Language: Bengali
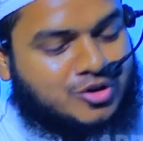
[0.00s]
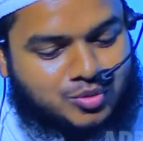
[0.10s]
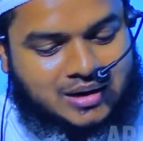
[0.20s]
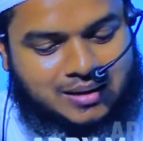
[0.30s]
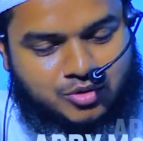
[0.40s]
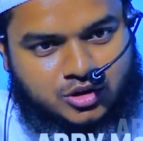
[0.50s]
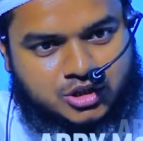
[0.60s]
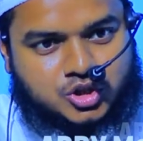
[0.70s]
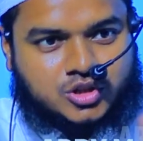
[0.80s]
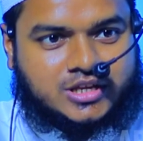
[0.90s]
তোমার
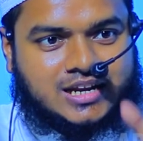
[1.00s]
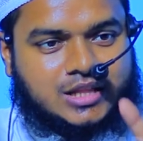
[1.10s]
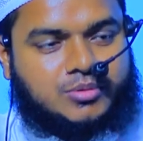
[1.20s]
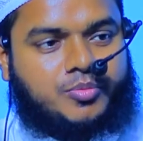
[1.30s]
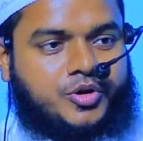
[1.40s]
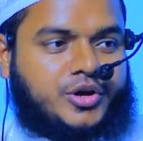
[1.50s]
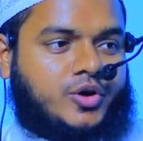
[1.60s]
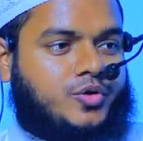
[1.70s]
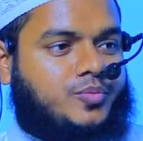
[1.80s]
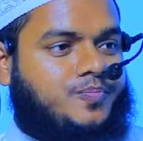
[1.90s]
আমলটা সৎ কিনা তুমি পরীক্ষা
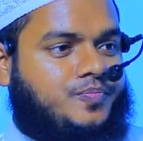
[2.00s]
করো